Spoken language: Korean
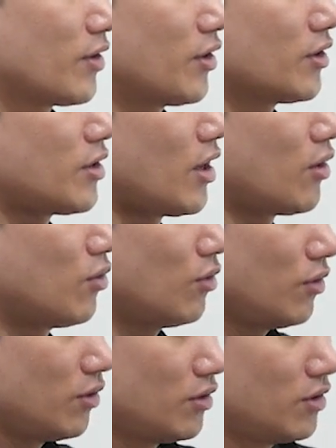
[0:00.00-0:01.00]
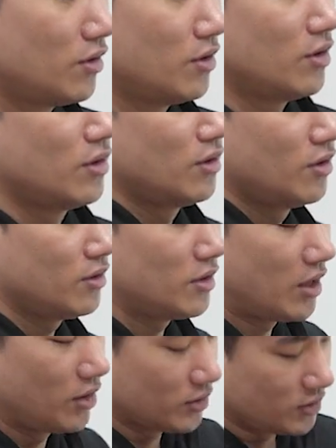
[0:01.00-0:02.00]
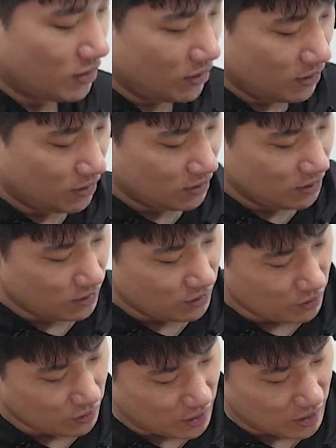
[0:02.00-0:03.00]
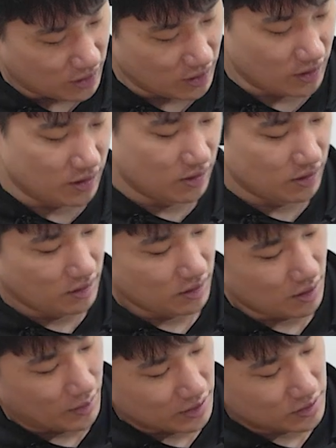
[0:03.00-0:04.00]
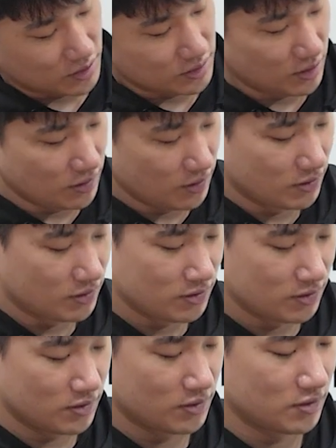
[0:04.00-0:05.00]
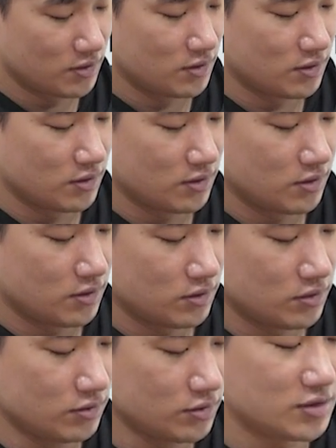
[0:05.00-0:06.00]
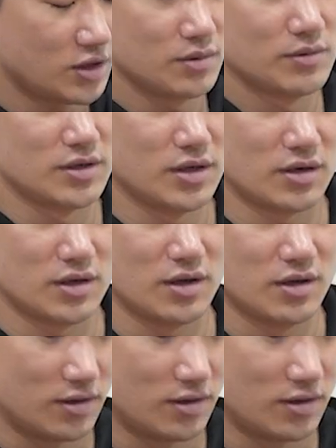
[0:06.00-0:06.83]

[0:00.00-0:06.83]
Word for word: 이게 대고 내려서 여기 길이에 맞춰서 톡 자르면 돼, 이렇게.